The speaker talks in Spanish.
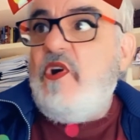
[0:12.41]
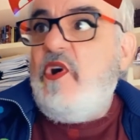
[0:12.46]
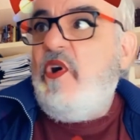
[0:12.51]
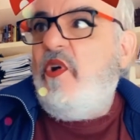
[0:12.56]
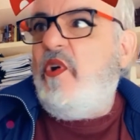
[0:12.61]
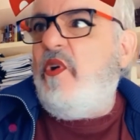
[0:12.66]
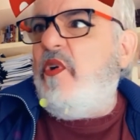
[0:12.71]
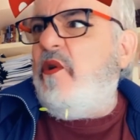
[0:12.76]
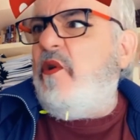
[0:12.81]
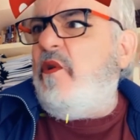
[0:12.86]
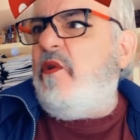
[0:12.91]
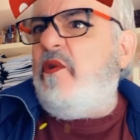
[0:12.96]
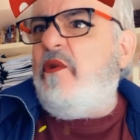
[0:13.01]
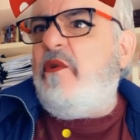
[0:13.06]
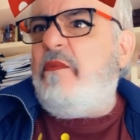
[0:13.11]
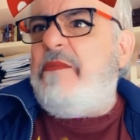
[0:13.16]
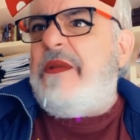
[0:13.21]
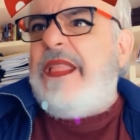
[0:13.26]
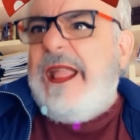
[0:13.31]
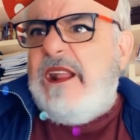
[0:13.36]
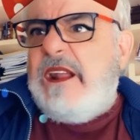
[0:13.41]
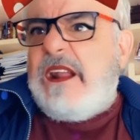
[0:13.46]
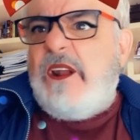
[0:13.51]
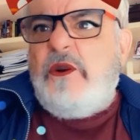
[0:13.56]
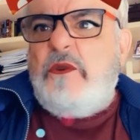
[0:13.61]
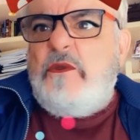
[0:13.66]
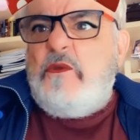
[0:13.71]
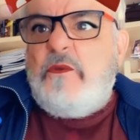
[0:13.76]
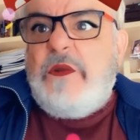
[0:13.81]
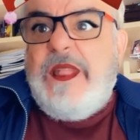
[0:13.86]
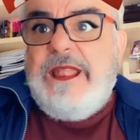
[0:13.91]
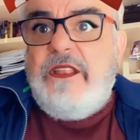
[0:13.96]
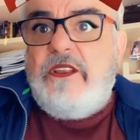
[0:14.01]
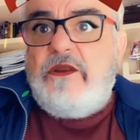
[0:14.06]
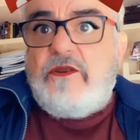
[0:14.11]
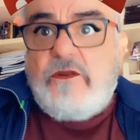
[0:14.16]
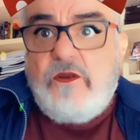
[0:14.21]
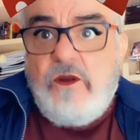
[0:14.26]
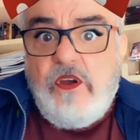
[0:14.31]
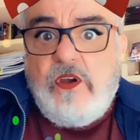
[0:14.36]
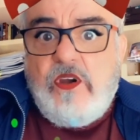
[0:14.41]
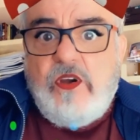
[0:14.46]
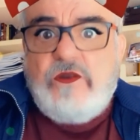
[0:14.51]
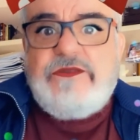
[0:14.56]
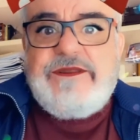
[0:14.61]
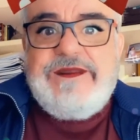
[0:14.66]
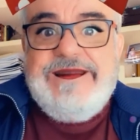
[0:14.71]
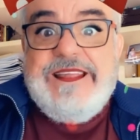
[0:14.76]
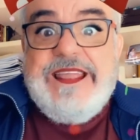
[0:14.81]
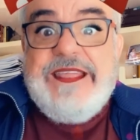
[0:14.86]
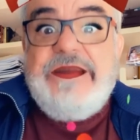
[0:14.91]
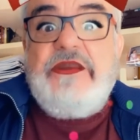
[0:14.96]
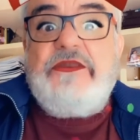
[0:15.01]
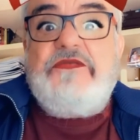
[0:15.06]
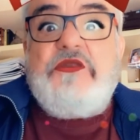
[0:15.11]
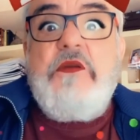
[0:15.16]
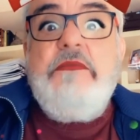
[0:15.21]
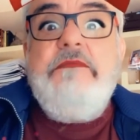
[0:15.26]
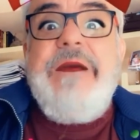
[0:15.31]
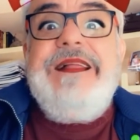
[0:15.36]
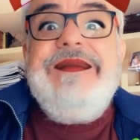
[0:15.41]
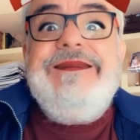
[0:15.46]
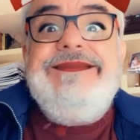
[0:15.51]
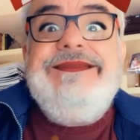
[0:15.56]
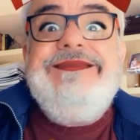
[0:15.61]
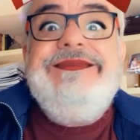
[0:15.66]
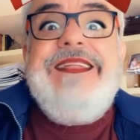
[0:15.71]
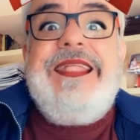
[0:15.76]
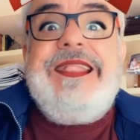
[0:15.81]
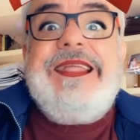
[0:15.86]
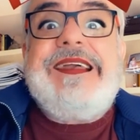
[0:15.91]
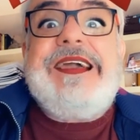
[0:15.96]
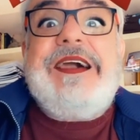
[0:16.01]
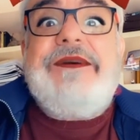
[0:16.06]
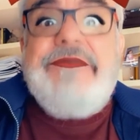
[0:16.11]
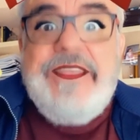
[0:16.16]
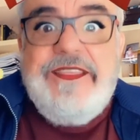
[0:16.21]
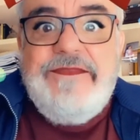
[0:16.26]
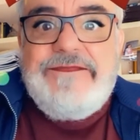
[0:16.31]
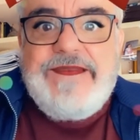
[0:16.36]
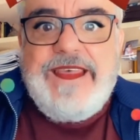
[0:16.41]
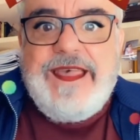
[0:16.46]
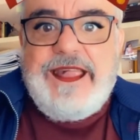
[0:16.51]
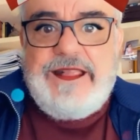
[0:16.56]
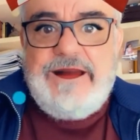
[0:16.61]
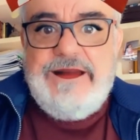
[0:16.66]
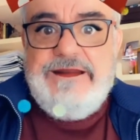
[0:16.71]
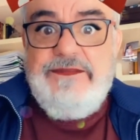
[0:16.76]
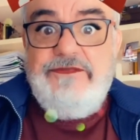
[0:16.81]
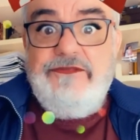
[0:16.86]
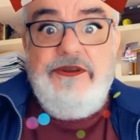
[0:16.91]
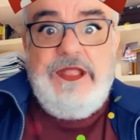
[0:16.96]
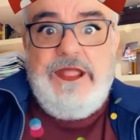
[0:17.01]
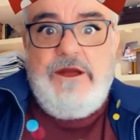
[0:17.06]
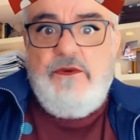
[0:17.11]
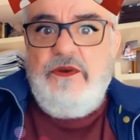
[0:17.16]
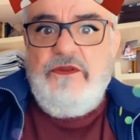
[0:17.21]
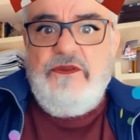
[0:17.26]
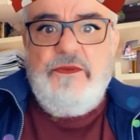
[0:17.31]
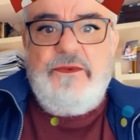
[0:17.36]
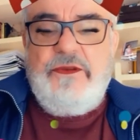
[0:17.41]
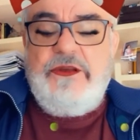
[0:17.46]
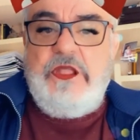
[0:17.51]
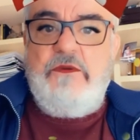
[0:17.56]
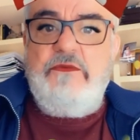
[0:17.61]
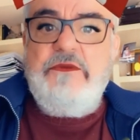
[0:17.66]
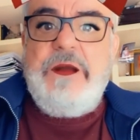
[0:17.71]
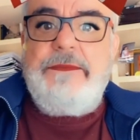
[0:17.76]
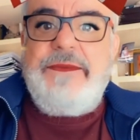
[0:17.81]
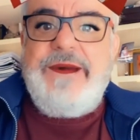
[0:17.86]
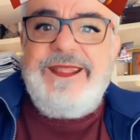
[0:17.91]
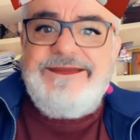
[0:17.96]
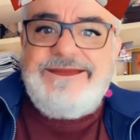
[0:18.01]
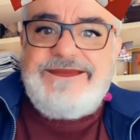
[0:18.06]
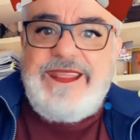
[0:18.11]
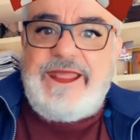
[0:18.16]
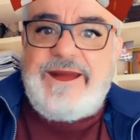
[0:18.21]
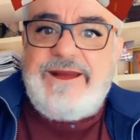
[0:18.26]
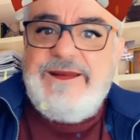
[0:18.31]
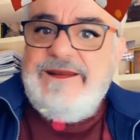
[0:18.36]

o blanca con lunares rojos y estoy más de la cabeza? No la encuentro por ninguna parte.